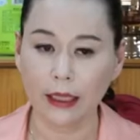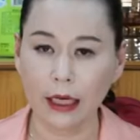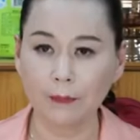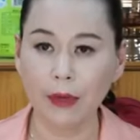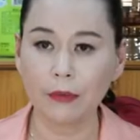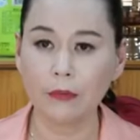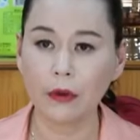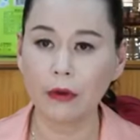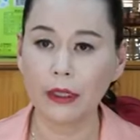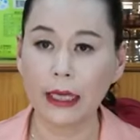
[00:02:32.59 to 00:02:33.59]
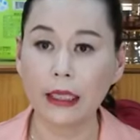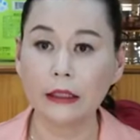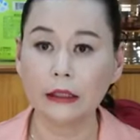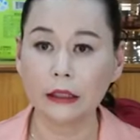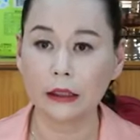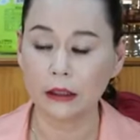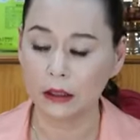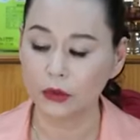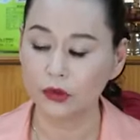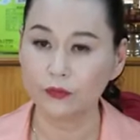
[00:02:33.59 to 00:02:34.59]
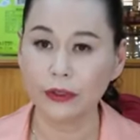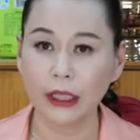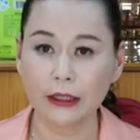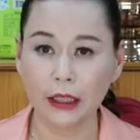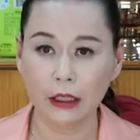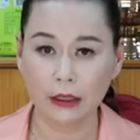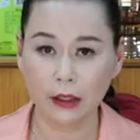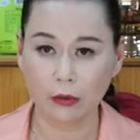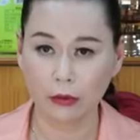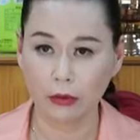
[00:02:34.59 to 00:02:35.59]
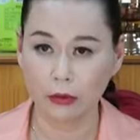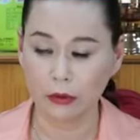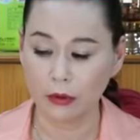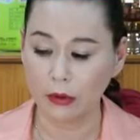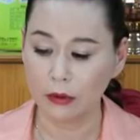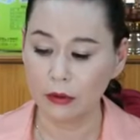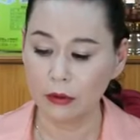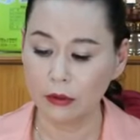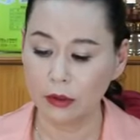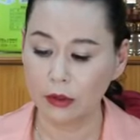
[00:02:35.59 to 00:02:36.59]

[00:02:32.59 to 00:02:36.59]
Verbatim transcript: 나랏밥을 먹어라 하는 준비가 돼 있다고. 어?